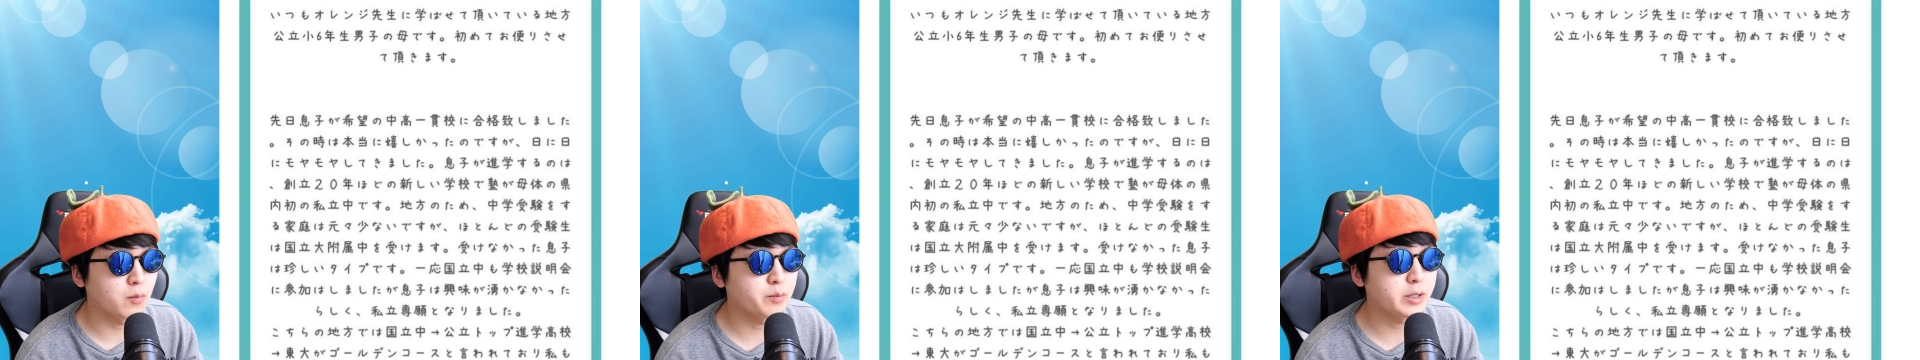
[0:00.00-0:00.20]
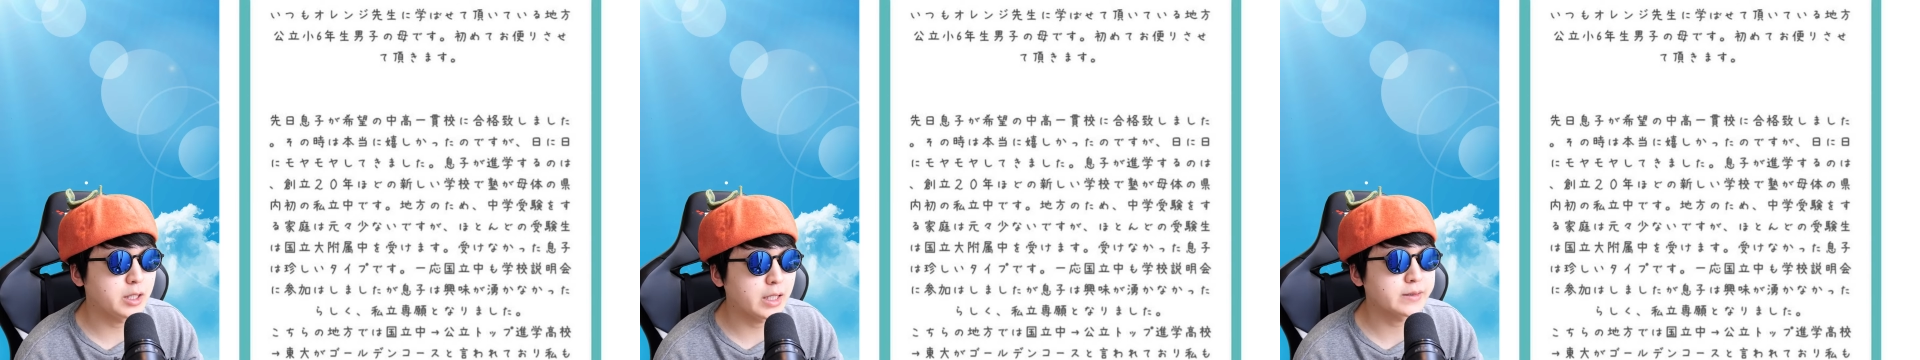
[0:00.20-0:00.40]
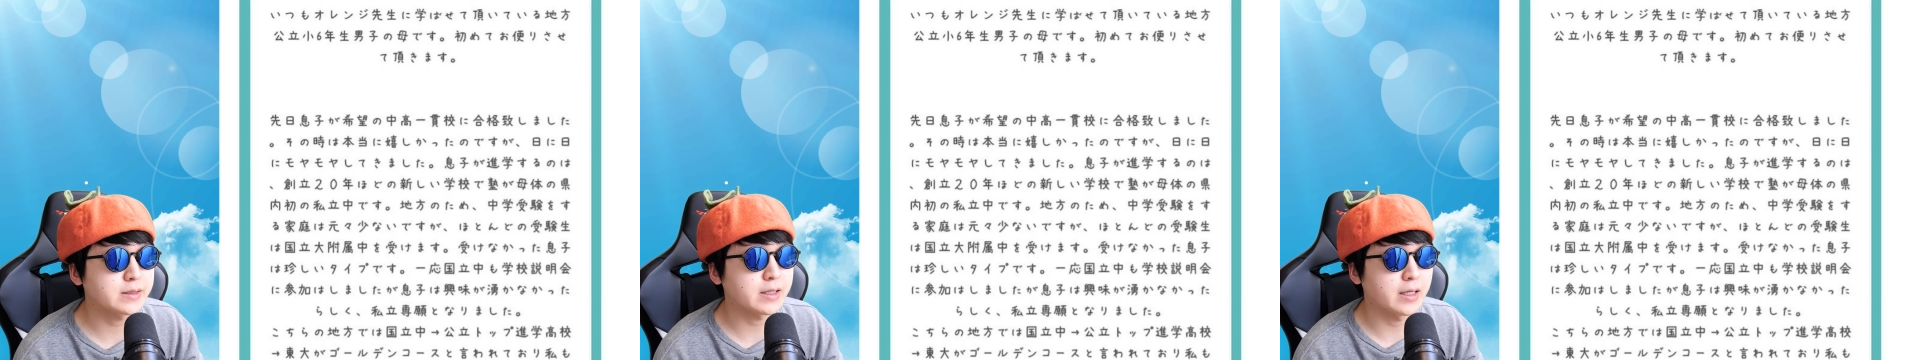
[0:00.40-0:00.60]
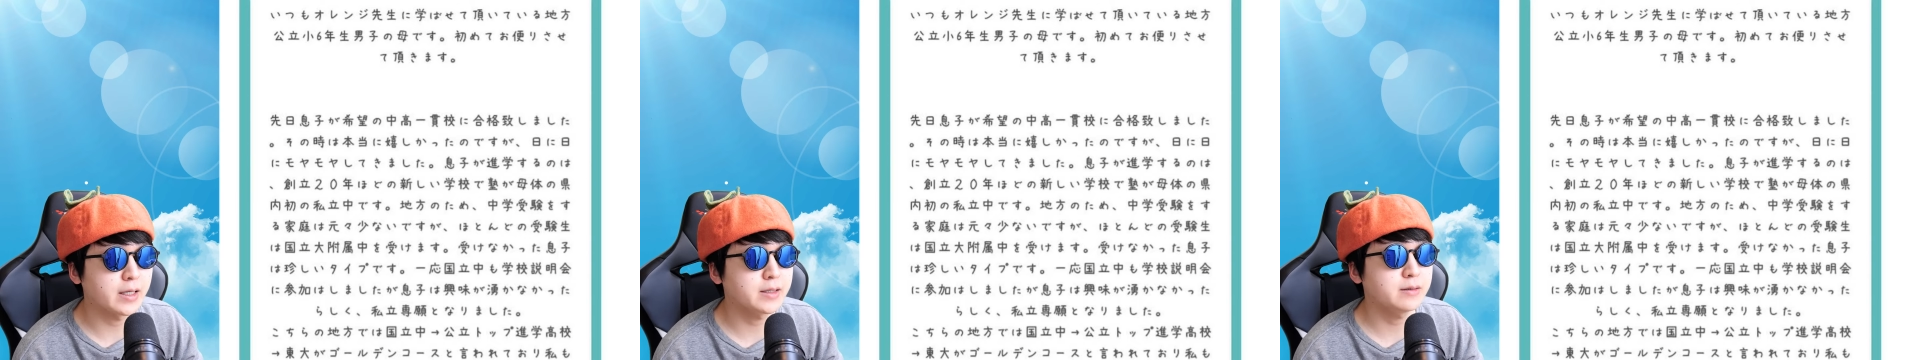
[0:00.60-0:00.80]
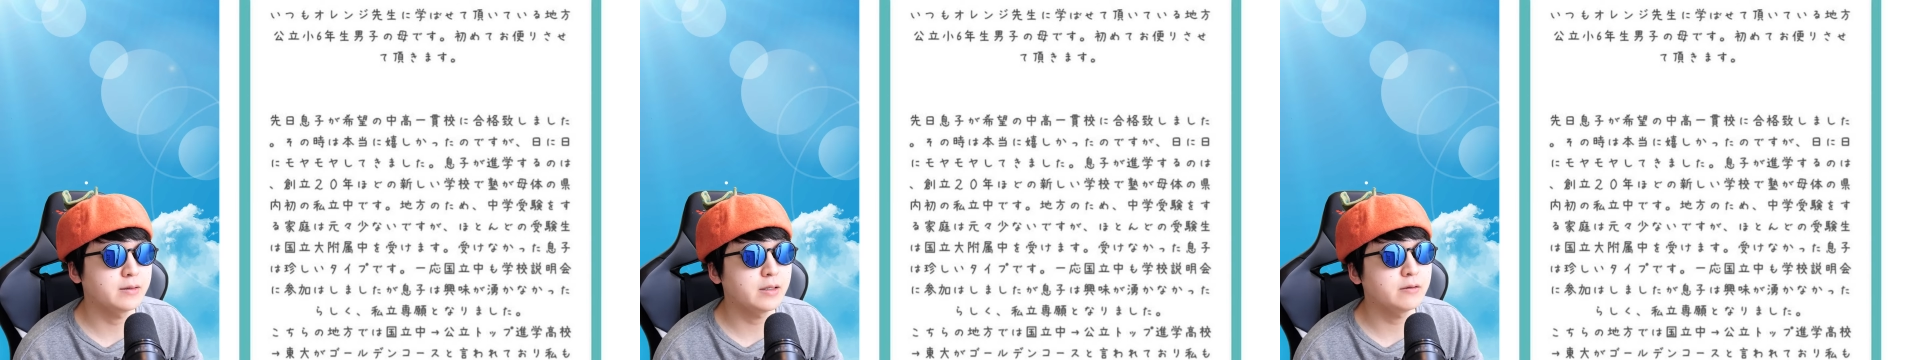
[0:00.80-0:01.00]
満たすか
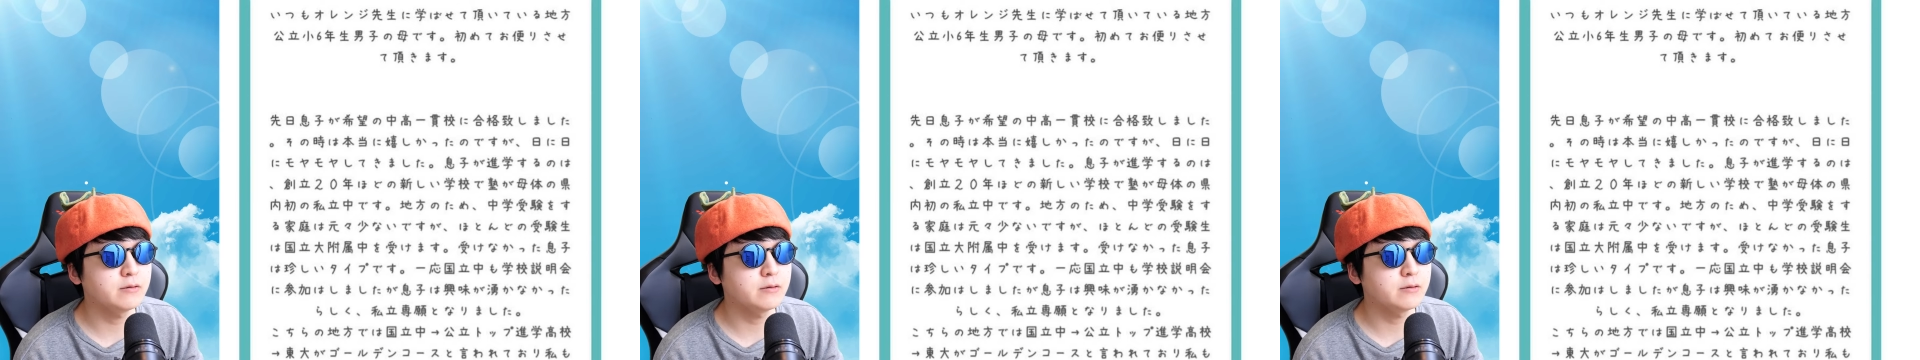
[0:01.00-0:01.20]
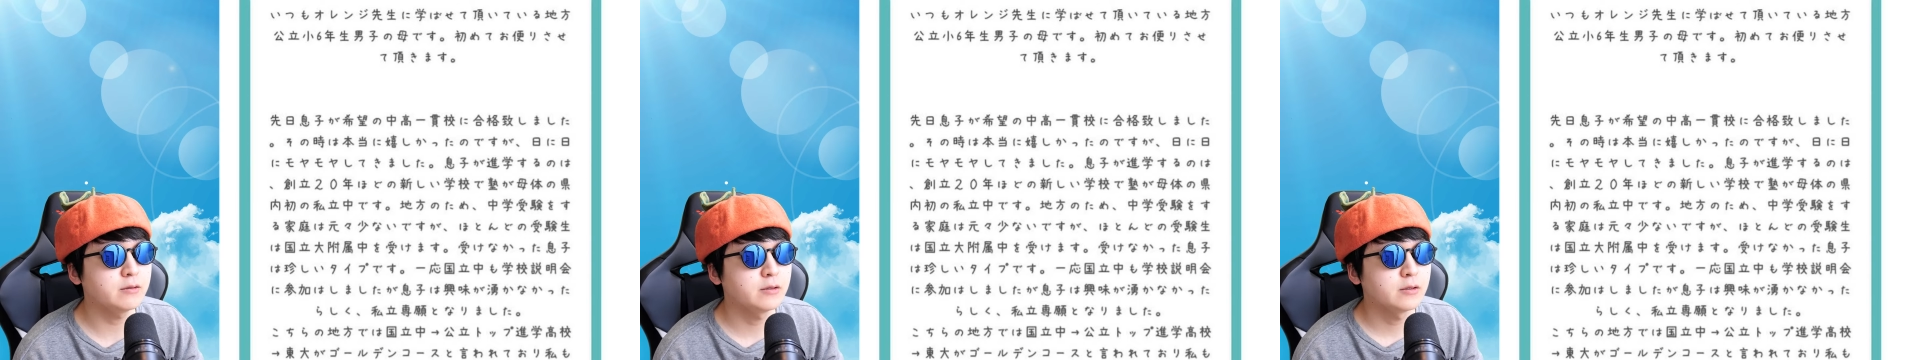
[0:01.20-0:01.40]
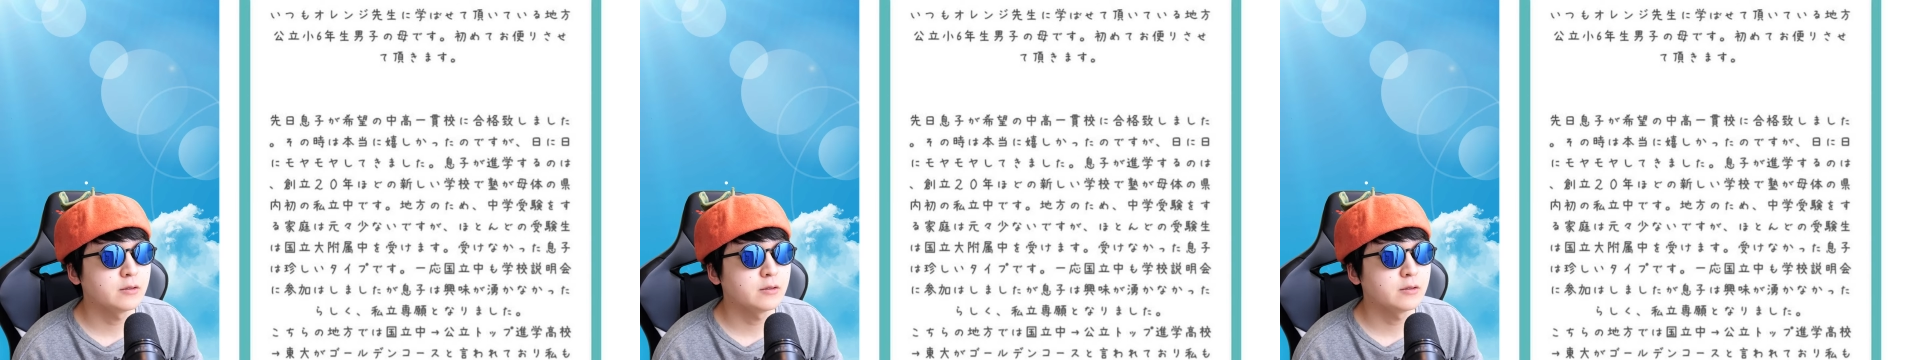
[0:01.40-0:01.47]
なっていう